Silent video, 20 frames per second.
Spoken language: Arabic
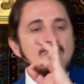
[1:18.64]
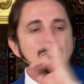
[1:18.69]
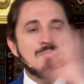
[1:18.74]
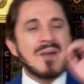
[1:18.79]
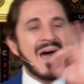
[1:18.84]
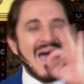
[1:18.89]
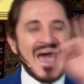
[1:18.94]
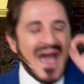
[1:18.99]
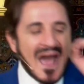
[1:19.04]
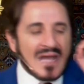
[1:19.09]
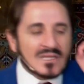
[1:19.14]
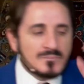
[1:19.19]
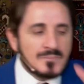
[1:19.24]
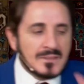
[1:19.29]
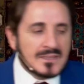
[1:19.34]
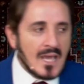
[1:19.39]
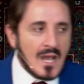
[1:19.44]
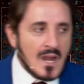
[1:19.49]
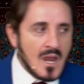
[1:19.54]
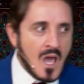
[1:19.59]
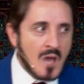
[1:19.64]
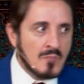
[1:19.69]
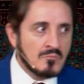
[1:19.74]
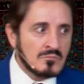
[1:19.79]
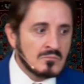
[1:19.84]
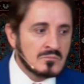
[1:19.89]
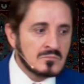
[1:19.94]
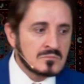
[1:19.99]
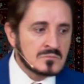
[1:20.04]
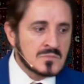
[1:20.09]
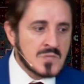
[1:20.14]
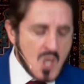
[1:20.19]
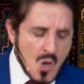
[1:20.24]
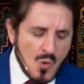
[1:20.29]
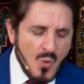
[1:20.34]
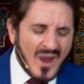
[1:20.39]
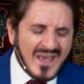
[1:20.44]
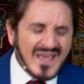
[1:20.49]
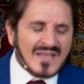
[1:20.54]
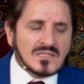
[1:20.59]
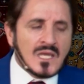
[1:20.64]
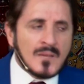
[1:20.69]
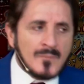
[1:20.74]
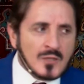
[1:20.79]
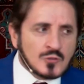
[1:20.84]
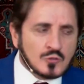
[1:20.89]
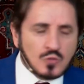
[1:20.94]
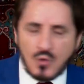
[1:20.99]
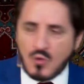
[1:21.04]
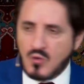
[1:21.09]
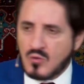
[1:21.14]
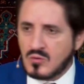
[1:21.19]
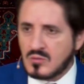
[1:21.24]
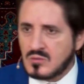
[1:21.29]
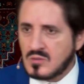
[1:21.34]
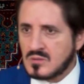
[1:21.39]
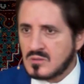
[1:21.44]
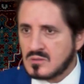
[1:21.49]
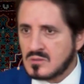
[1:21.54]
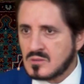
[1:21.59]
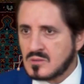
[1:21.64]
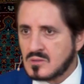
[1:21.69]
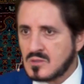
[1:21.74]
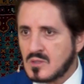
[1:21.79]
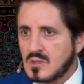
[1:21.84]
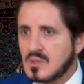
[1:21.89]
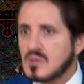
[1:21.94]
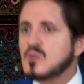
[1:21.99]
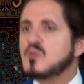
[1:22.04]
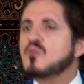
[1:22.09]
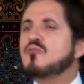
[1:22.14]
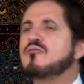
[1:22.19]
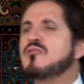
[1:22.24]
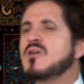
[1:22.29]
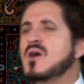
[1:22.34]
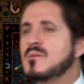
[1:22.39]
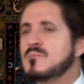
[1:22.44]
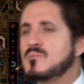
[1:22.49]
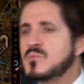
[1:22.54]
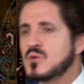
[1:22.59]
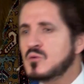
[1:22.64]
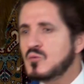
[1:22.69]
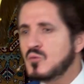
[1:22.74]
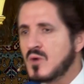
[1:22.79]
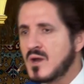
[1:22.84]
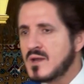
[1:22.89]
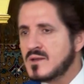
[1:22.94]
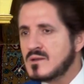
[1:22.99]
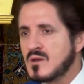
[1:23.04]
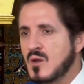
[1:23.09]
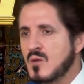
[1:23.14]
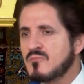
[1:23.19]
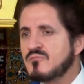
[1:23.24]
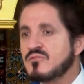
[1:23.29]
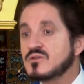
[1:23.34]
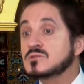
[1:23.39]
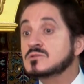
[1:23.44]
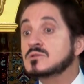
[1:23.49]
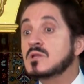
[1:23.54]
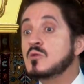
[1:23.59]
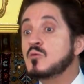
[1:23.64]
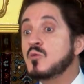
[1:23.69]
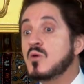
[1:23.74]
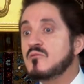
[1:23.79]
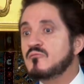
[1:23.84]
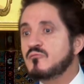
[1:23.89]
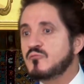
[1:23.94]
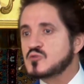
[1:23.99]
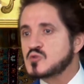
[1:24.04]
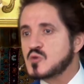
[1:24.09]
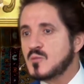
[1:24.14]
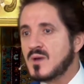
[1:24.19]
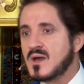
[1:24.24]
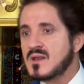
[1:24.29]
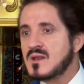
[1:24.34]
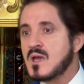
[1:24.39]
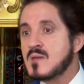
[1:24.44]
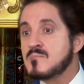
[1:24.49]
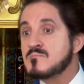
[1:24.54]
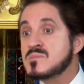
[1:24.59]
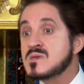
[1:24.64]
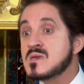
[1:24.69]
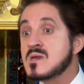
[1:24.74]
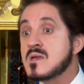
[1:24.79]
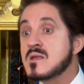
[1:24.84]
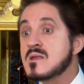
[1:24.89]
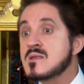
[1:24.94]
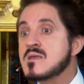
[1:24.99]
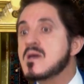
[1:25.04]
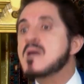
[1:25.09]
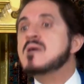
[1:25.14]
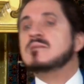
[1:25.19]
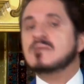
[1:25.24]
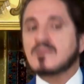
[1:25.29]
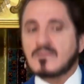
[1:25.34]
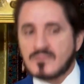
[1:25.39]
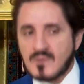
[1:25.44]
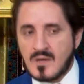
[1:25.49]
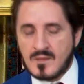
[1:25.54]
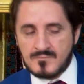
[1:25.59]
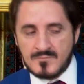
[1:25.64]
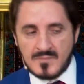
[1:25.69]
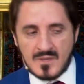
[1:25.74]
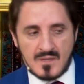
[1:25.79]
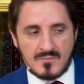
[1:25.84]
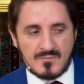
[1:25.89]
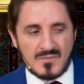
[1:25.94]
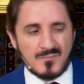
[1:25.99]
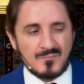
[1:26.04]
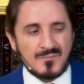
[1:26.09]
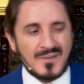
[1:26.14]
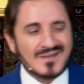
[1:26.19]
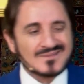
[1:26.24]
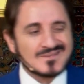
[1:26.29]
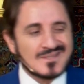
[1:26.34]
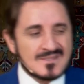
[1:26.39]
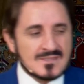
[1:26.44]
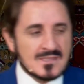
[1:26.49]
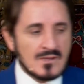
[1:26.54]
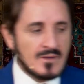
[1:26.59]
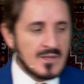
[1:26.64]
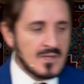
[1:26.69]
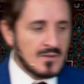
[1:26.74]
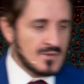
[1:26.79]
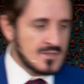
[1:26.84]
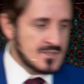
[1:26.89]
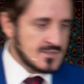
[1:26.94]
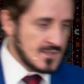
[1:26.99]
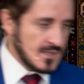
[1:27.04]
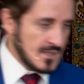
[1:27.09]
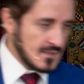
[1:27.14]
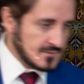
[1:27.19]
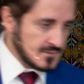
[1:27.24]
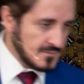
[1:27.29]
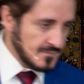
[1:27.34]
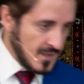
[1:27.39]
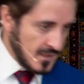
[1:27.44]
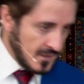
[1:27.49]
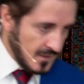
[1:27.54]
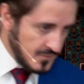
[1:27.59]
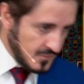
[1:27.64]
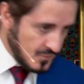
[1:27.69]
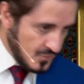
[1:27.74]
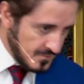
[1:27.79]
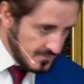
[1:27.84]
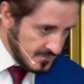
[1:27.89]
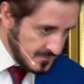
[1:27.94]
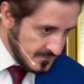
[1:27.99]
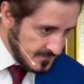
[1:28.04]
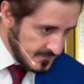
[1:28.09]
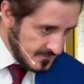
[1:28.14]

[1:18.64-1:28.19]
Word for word: باحت بكلام وكتبته يفهم منه أنهم فضلوا أنفسهم على أنبياء الله العظام من بعض الزوايا والجهات ما رأيكم؟